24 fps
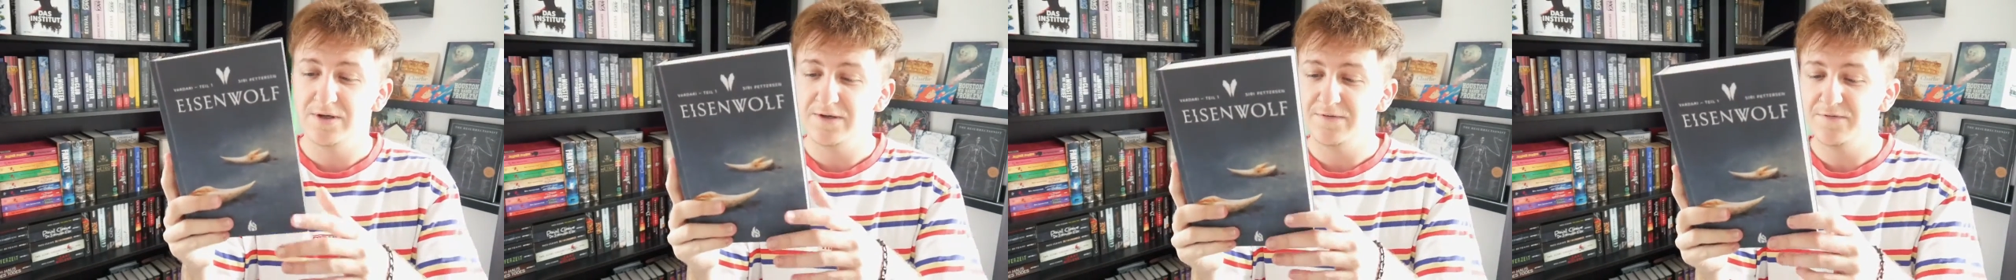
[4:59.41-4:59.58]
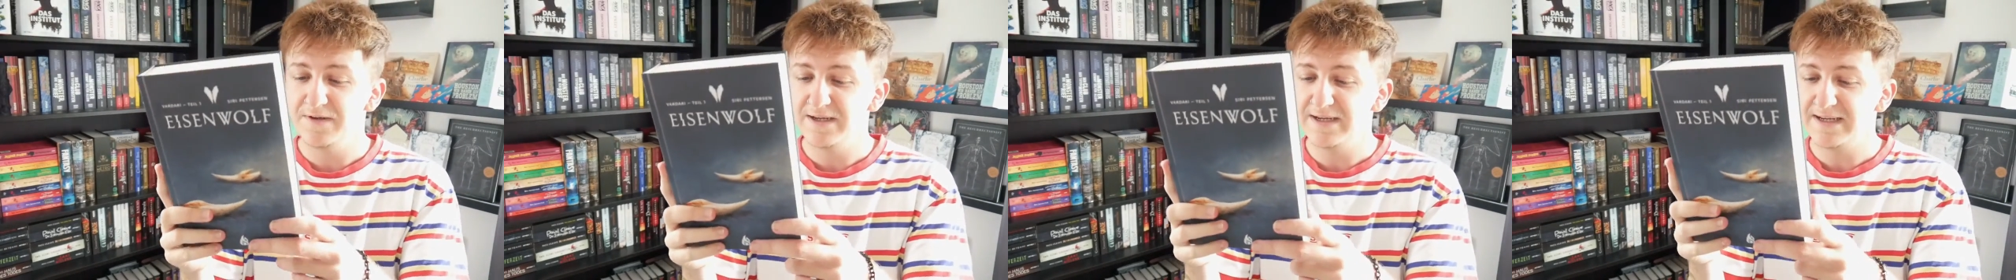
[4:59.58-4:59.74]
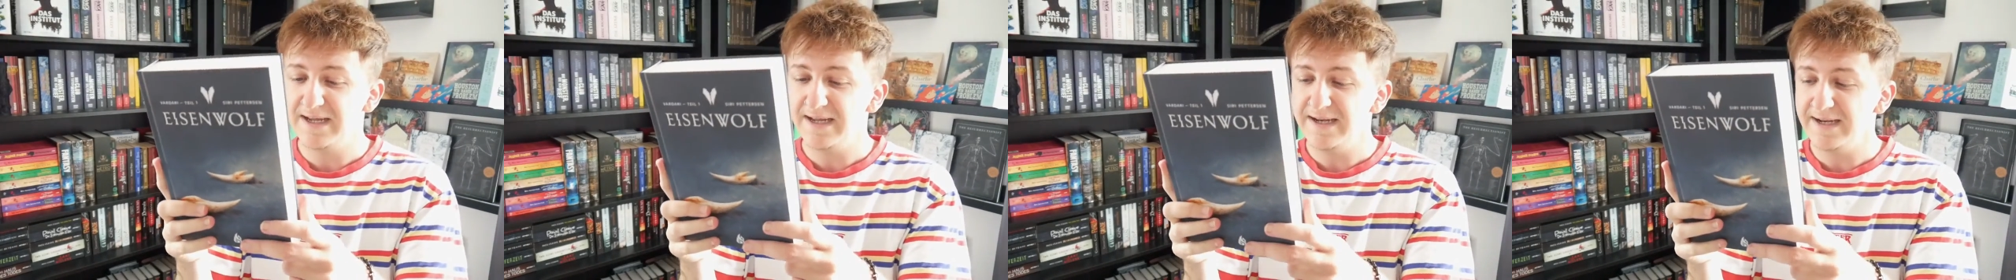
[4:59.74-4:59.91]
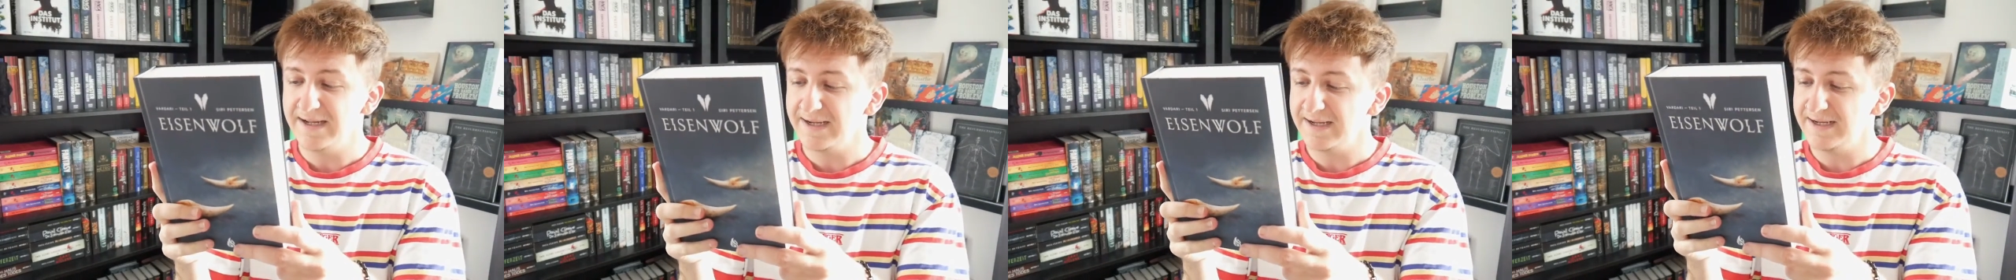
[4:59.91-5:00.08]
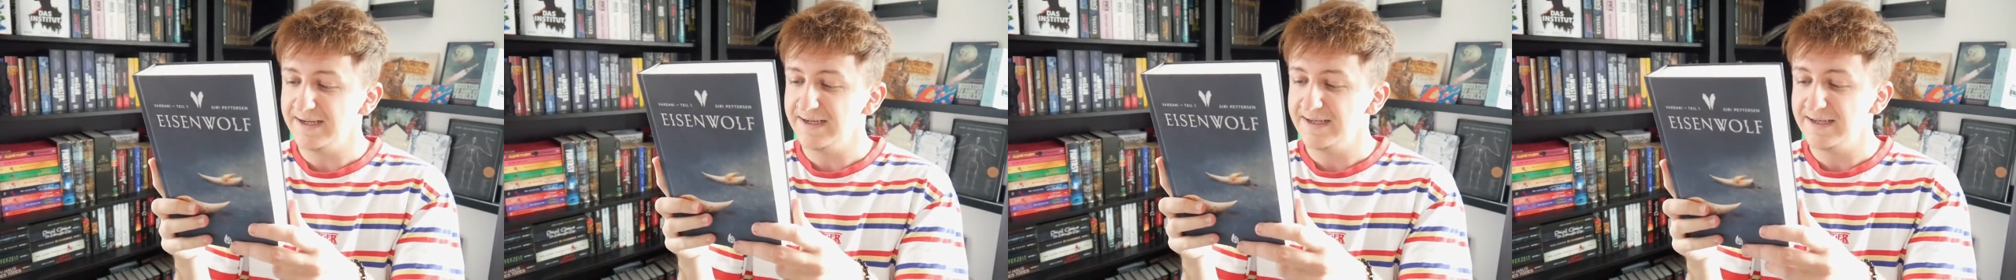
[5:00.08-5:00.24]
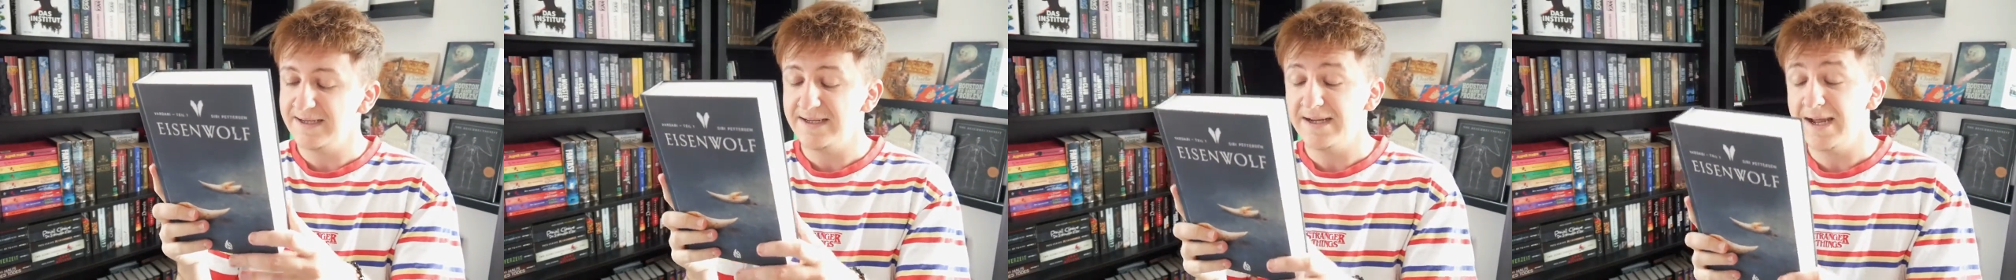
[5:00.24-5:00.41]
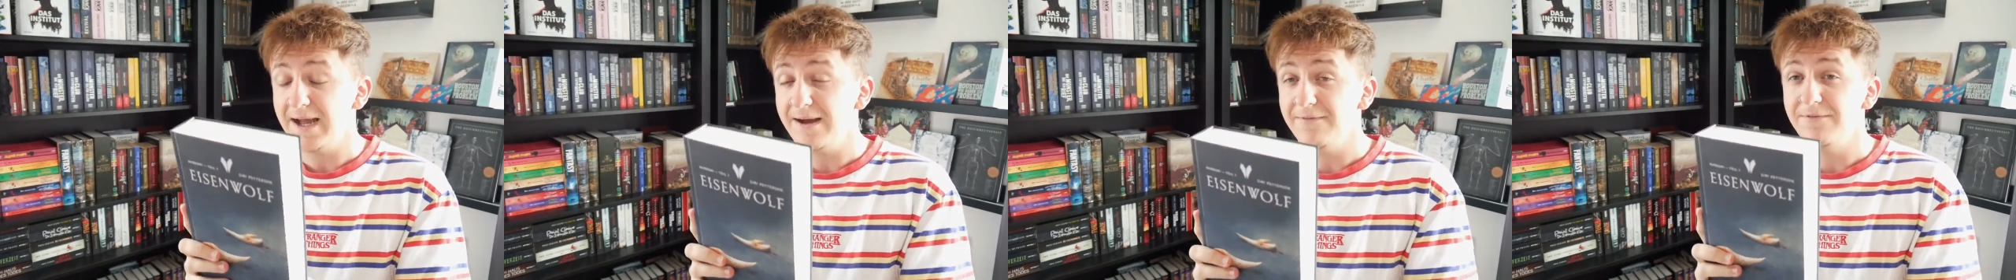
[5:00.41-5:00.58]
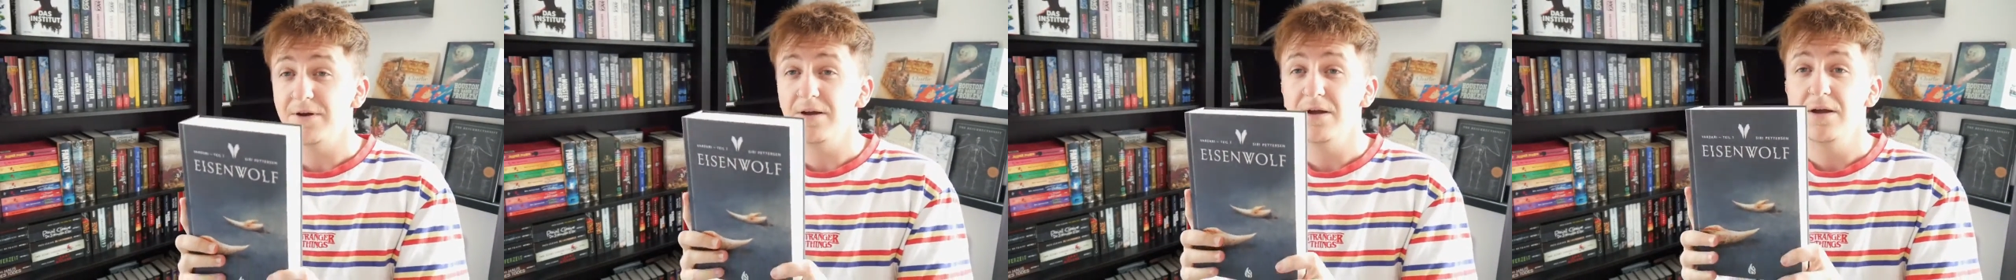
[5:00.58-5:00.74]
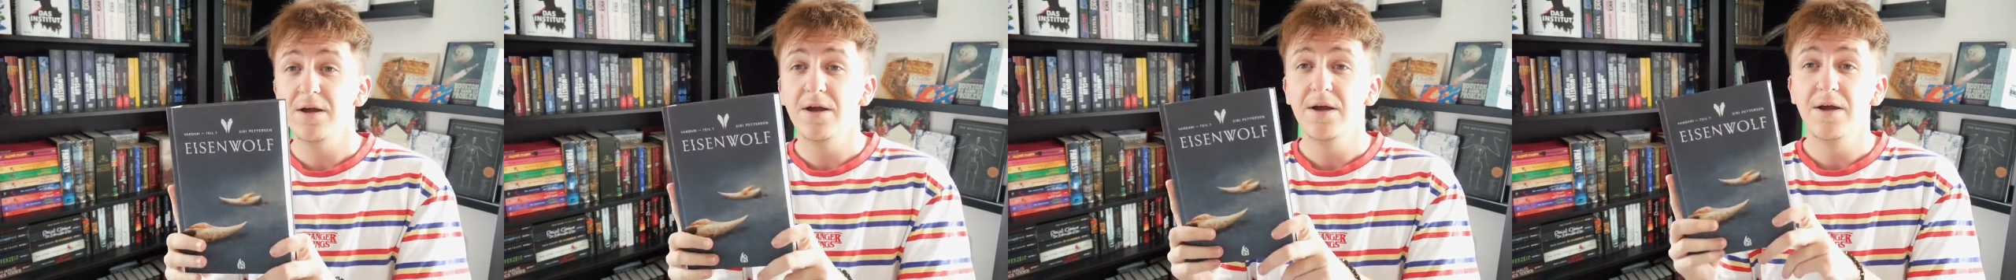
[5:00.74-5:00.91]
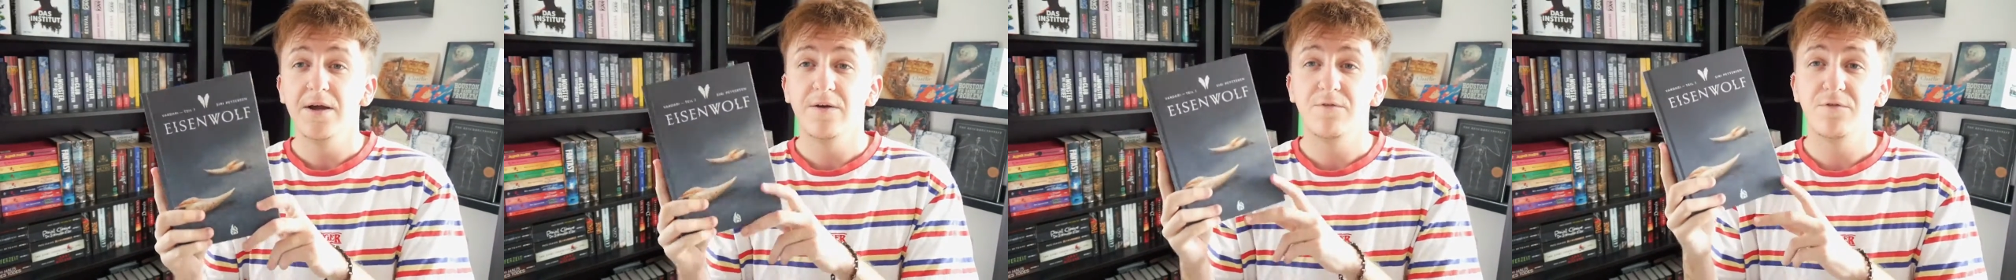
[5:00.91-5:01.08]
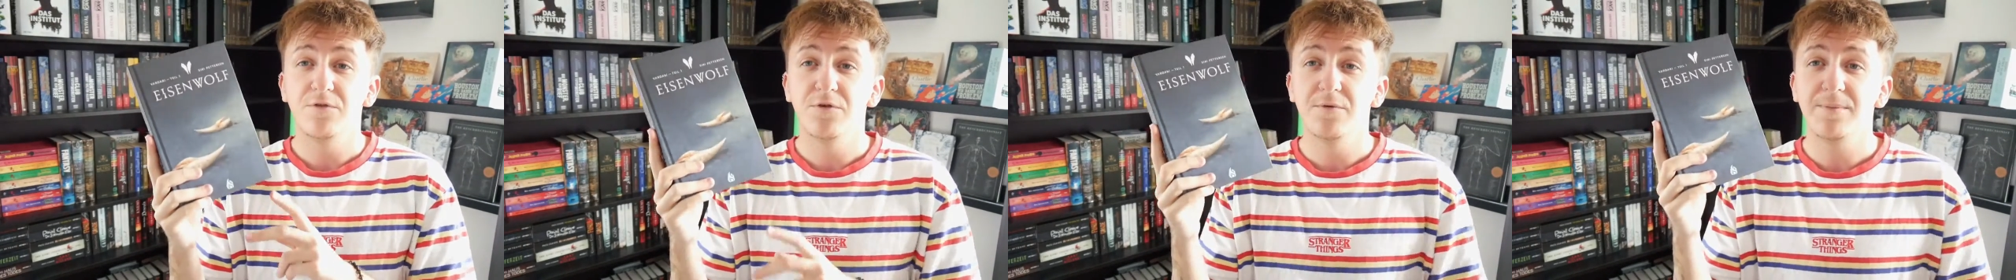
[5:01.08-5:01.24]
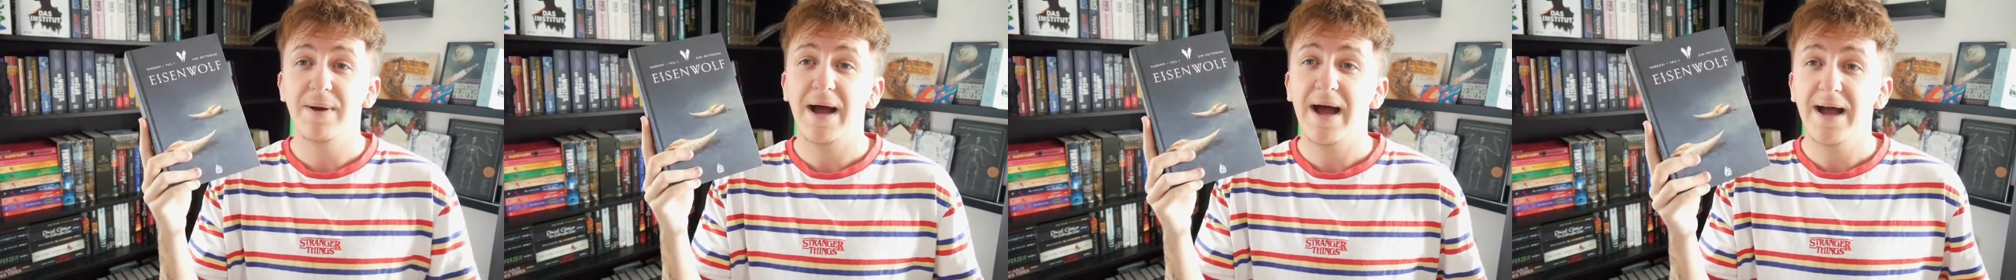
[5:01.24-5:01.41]
Ich finde generell die Cover
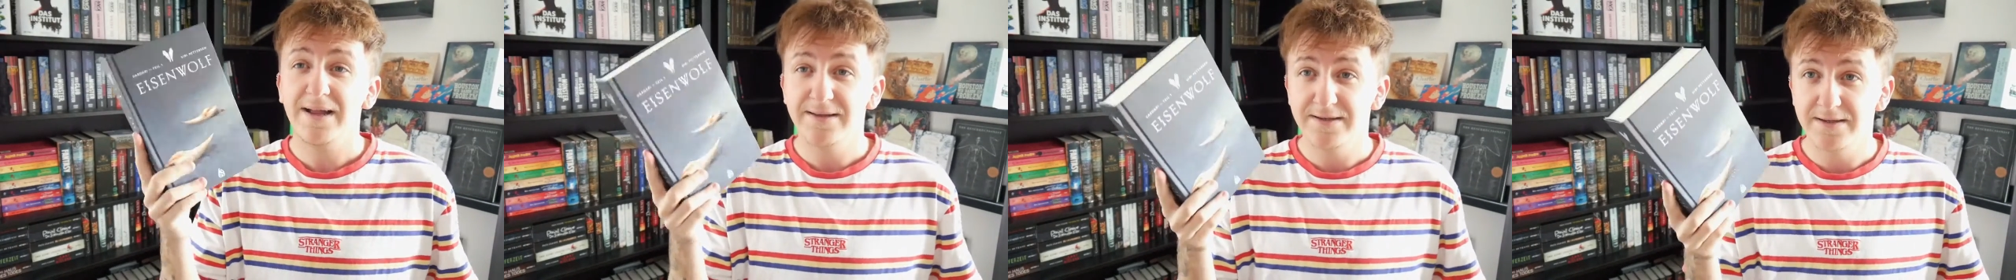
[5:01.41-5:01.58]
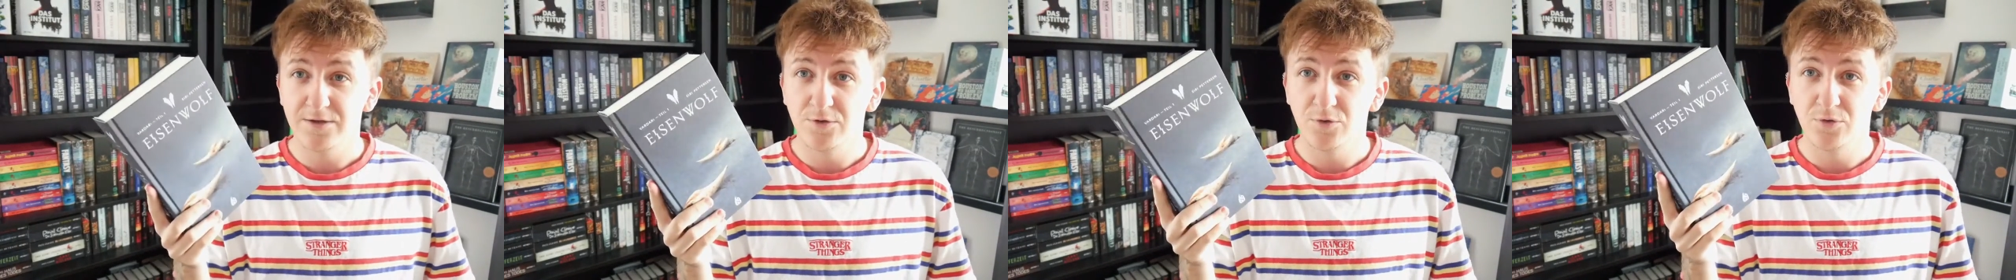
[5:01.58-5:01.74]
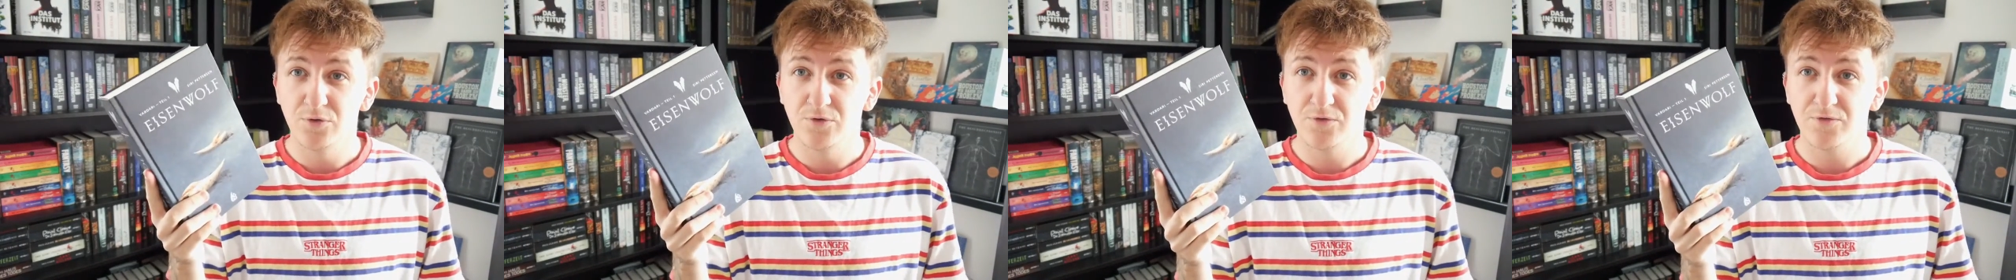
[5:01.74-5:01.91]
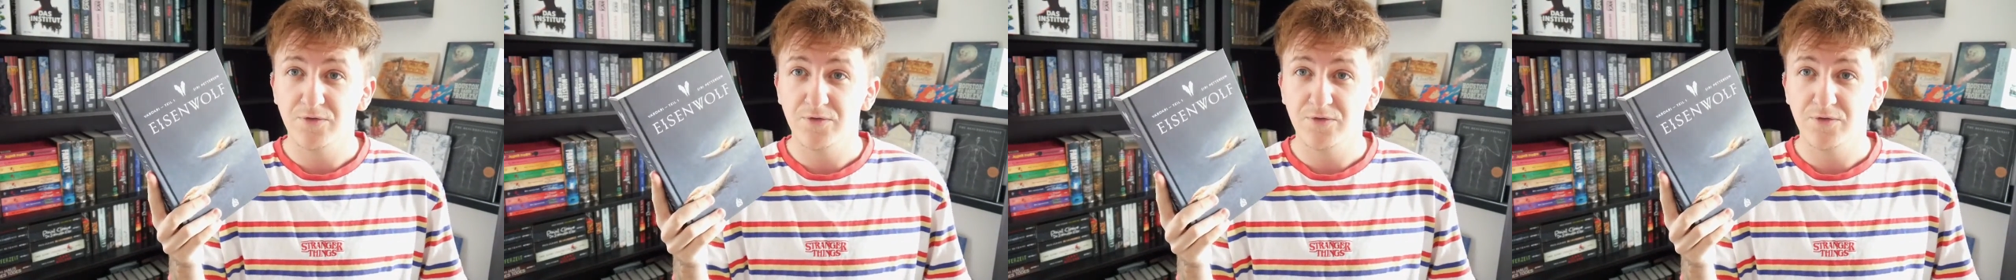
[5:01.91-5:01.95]
vom Articus